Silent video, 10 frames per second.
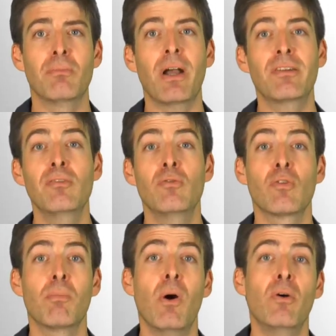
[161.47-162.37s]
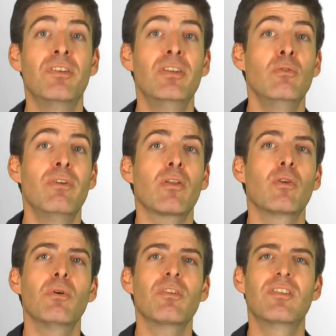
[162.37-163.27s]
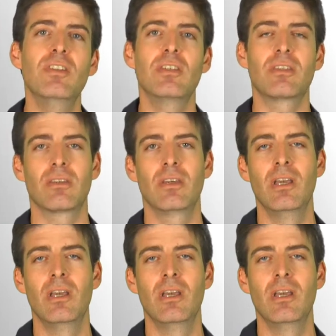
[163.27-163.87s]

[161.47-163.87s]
marxiste ne sont pas aussi ouvertement cyniques,